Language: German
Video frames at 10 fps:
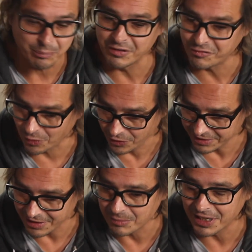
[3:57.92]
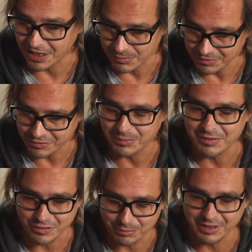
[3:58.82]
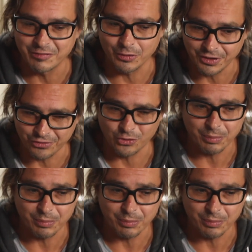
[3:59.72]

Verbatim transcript: von Pink Floyd. Mhm. Amalgama von, ja. von, Pink Floyd, das